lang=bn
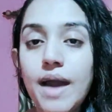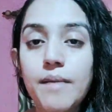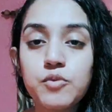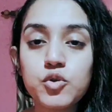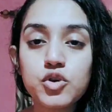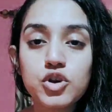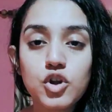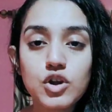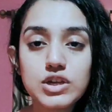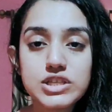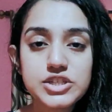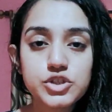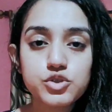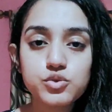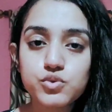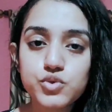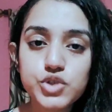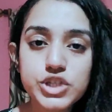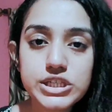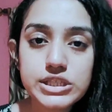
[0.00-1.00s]
এমন নয় যে
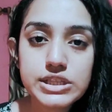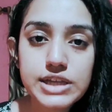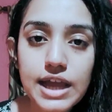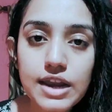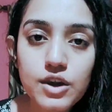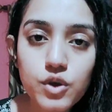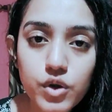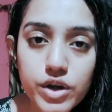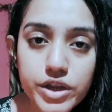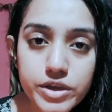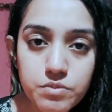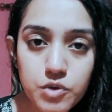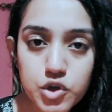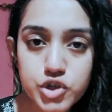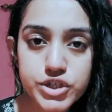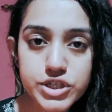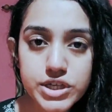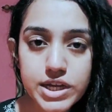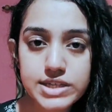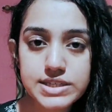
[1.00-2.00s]
শুধু শীতকাল হলেই
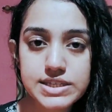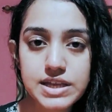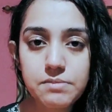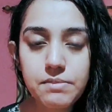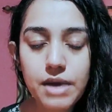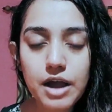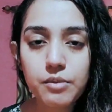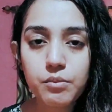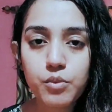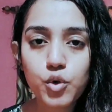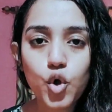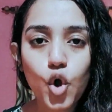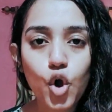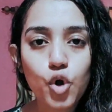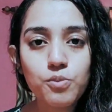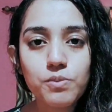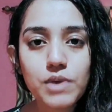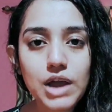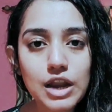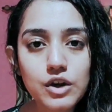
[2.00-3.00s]
ময়শ্চারাইজার মাখবো
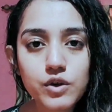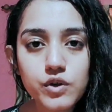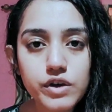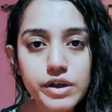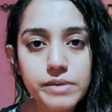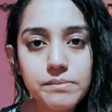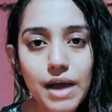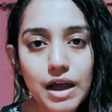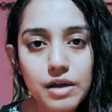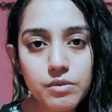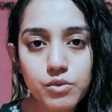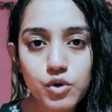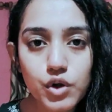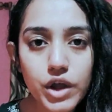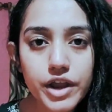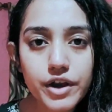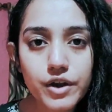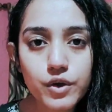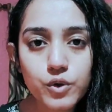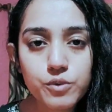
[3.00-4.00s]
গরমকাল হলে মাখবো
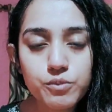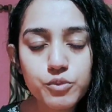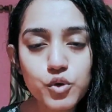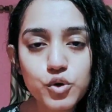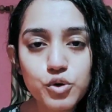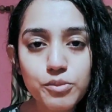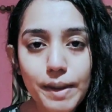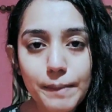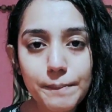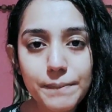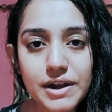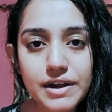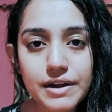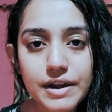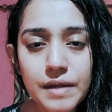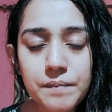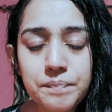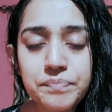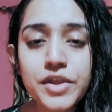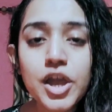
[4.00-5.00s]
না এরকম কোনো ব্যাপার
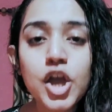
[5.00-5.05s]
না